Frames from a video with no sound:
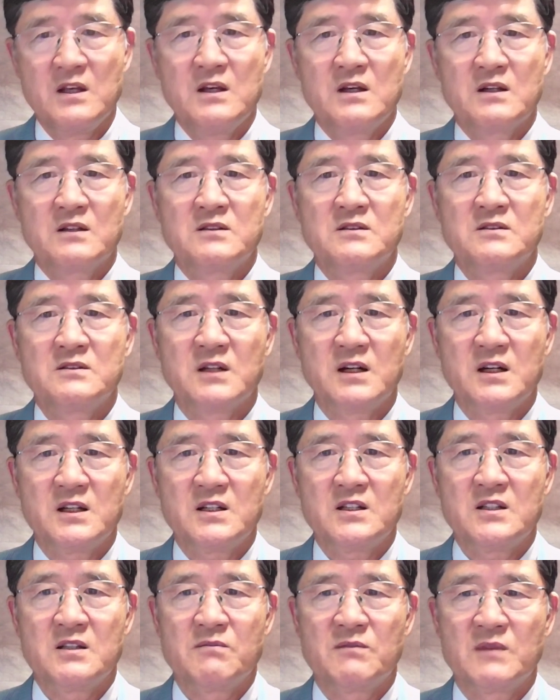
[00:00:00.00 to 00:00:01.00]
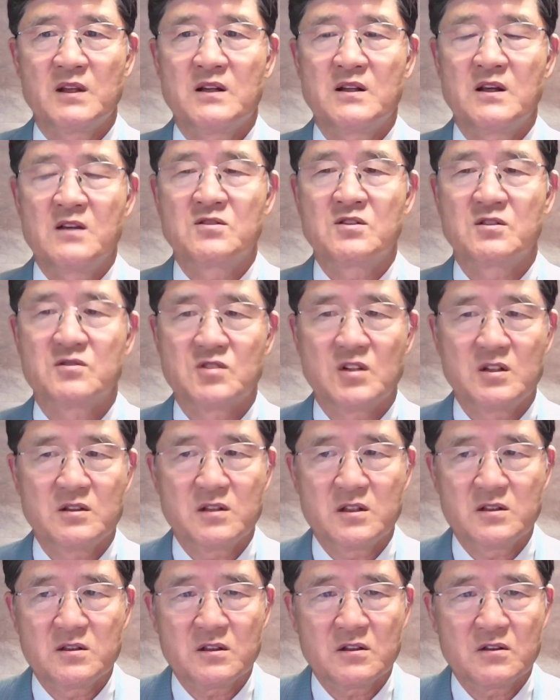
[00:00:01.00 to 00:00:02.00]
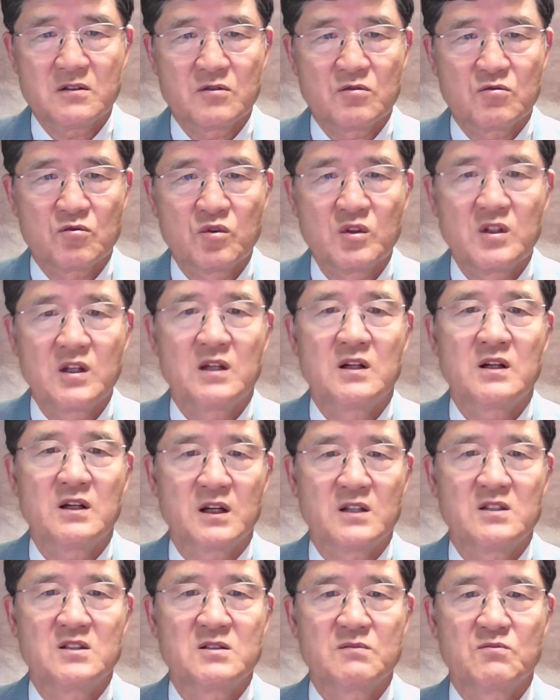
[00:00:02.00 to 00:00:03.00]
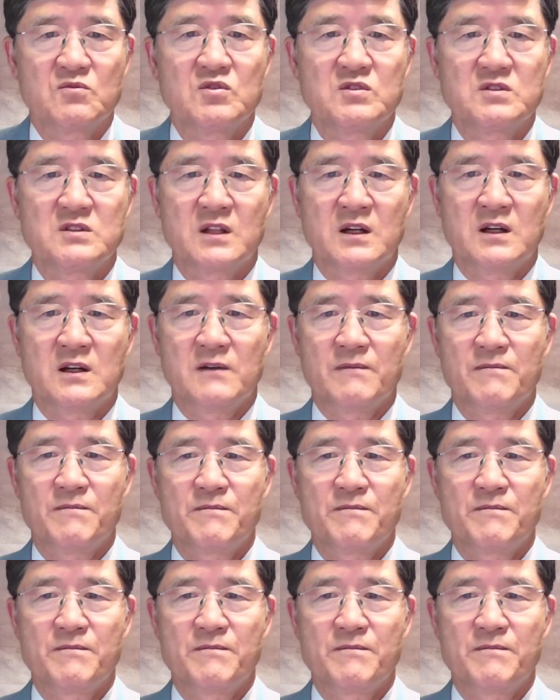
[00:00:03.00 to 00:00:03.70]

그 하나님 나라에서 절대적 권한을 가지신 분이시다.